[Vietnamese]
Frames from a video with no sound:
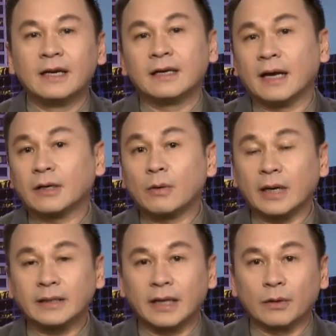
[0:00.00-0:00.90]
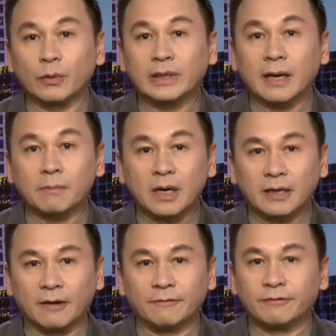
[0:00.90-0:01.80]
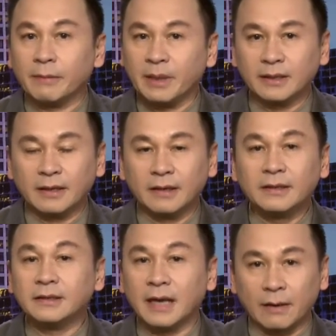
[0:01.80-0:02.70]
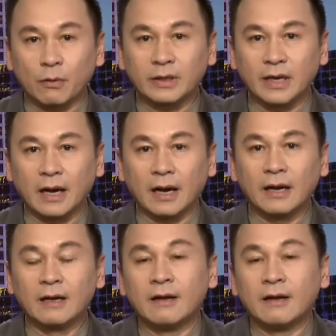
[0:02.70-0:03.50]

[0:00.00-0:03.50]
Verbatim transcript: đang cố gắng giải quyết các bất đồng về biên giới giữa hai quốc gia